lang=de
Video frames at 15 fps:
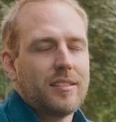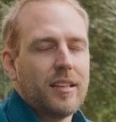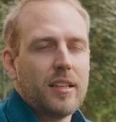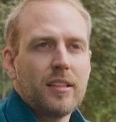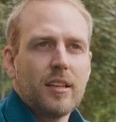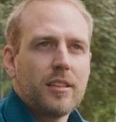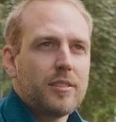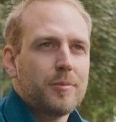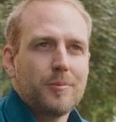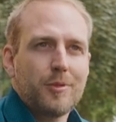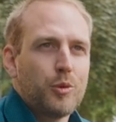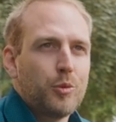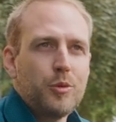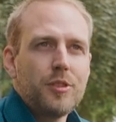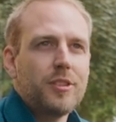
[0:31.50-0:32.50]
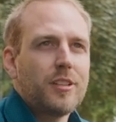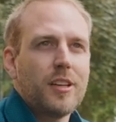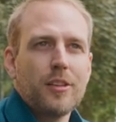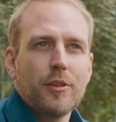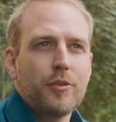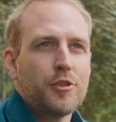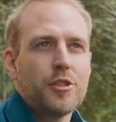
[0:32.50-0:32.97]
Danach tun sich
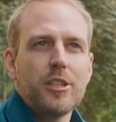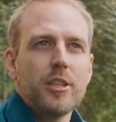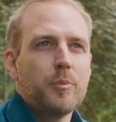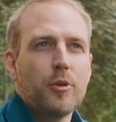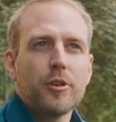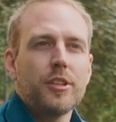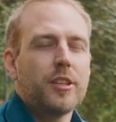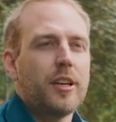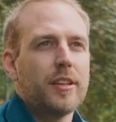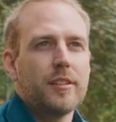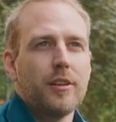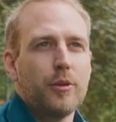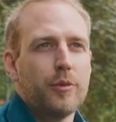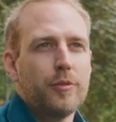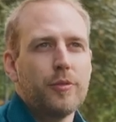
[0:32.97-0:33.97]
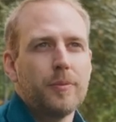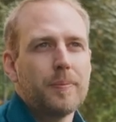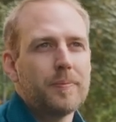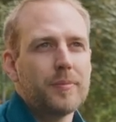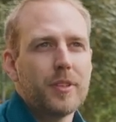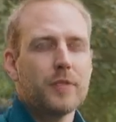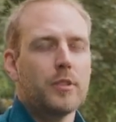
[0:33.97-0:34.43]
halt auch verschiedene Möglichkeiten auf.
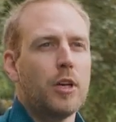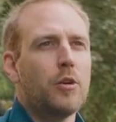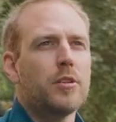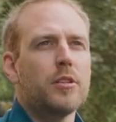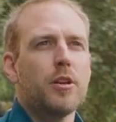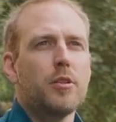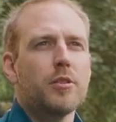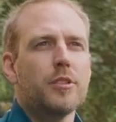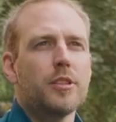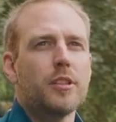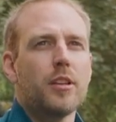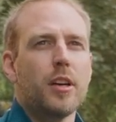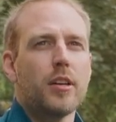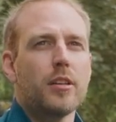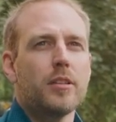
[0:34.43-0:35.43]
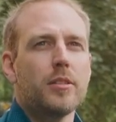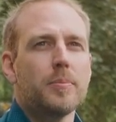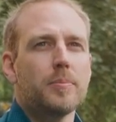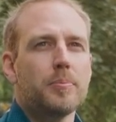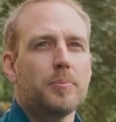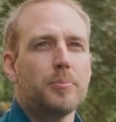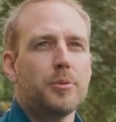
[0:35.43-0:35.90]
Dauerte auch nicht lange,
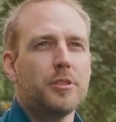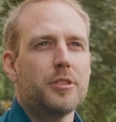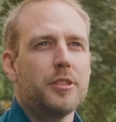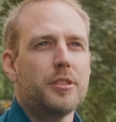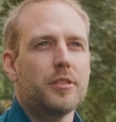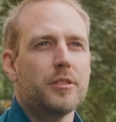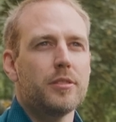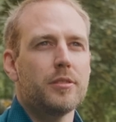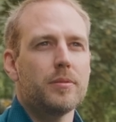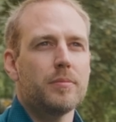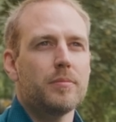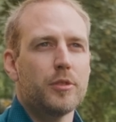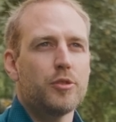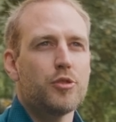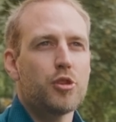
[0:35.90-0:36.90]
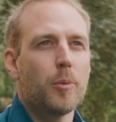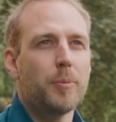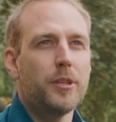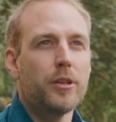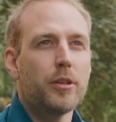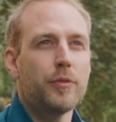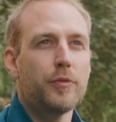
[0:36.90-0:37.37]
bis ich einen, einen Job
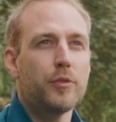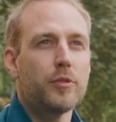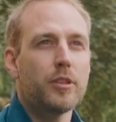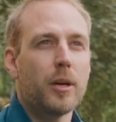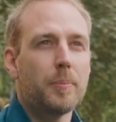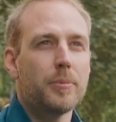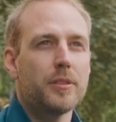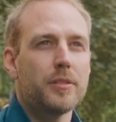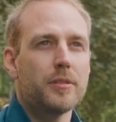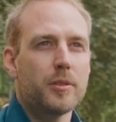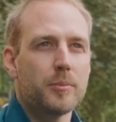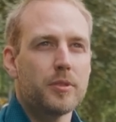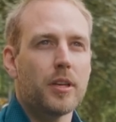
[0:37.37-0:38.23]
hier gefunden habe, im